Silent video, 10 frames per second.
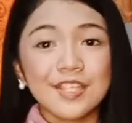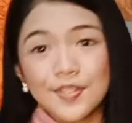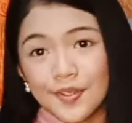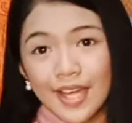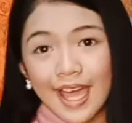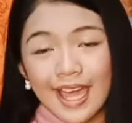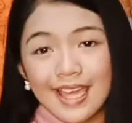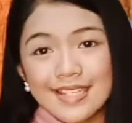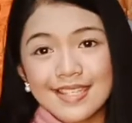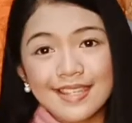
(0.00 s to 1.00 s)
So
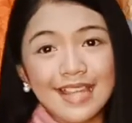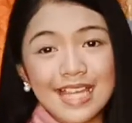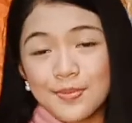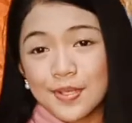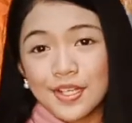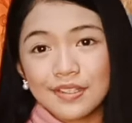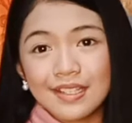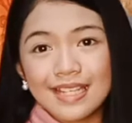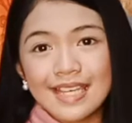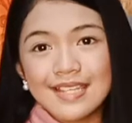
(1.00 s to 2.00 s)
guys, last but not
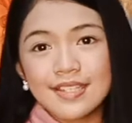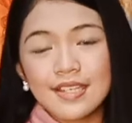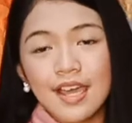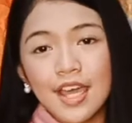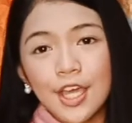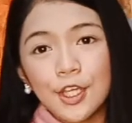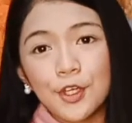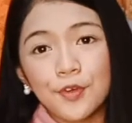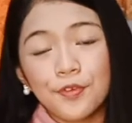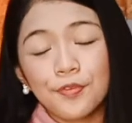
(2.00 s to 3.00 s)
the least,
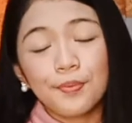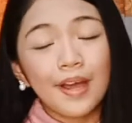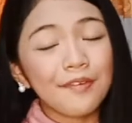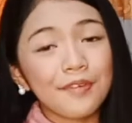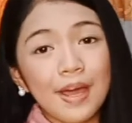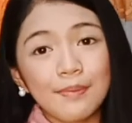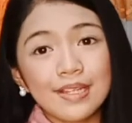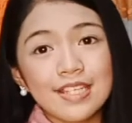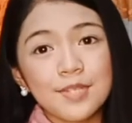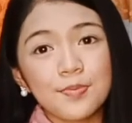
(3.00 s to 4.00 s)
yung mga
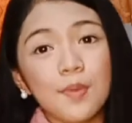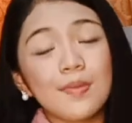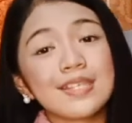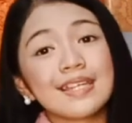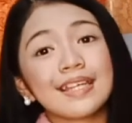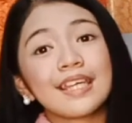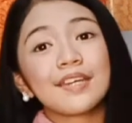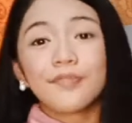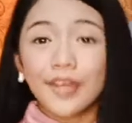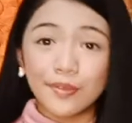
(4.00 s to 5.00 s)
families po, mas
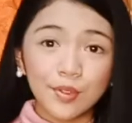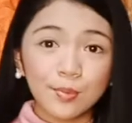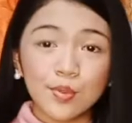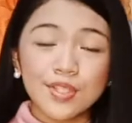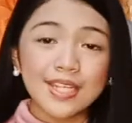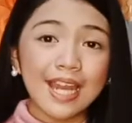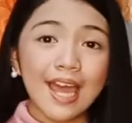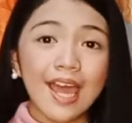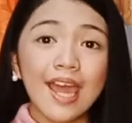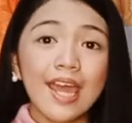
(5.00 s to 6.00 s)
naging faithful po
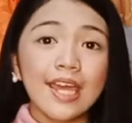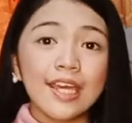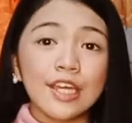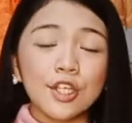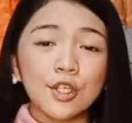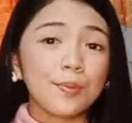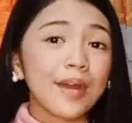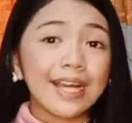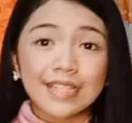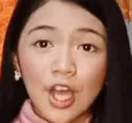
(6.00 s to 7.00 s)
sila yung
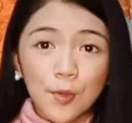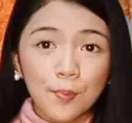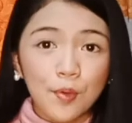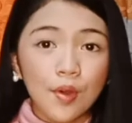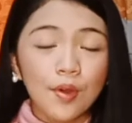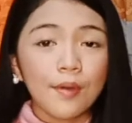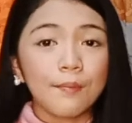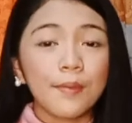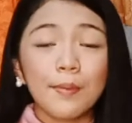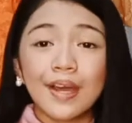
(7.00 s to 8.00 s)
mga tao po,
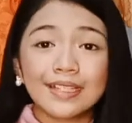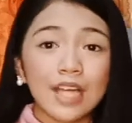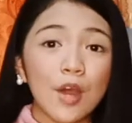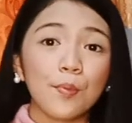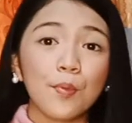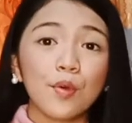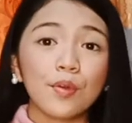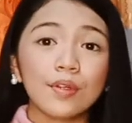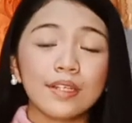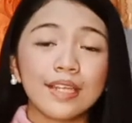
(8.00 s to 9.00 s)
may mga tao
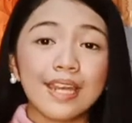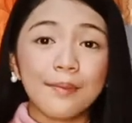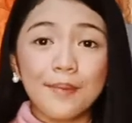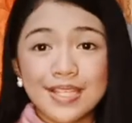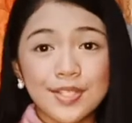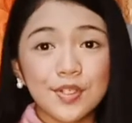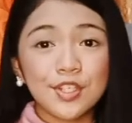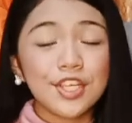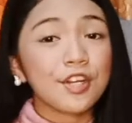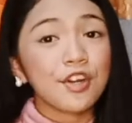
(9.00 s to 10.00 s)
pong nalabas yung
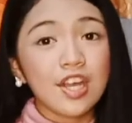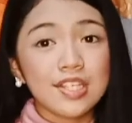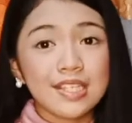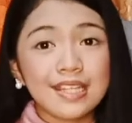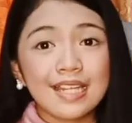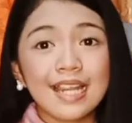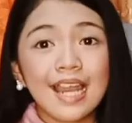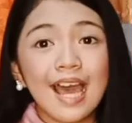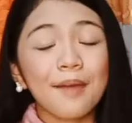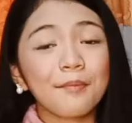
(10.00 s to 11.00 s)
generosity
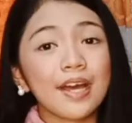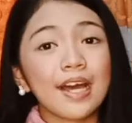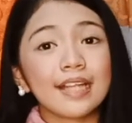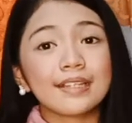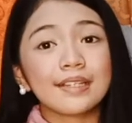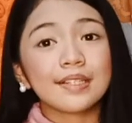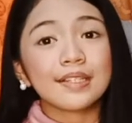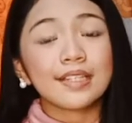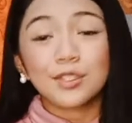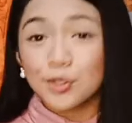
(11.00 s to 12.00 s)
nila at
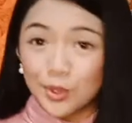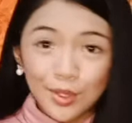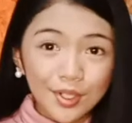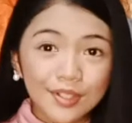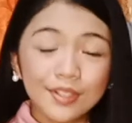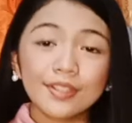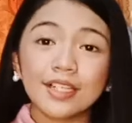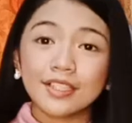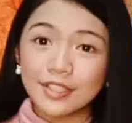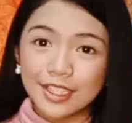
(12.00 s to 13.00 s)
nagtutulong
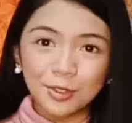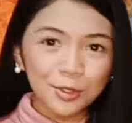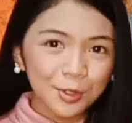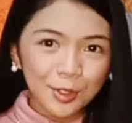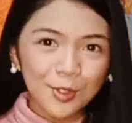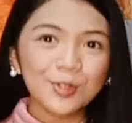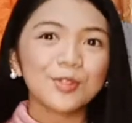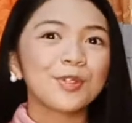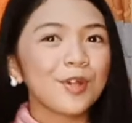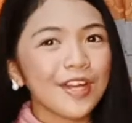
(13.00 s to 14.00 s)
nag,
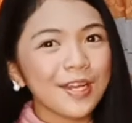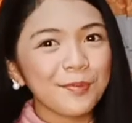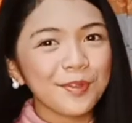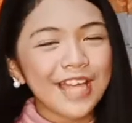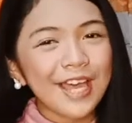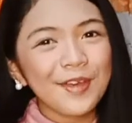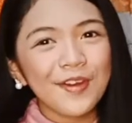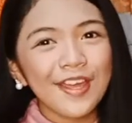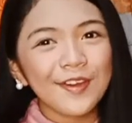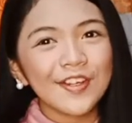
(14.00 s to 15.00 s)
nagtutulong-tulungan na po tayo
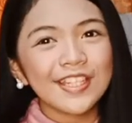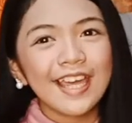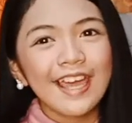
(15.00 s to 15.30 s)
ngayon.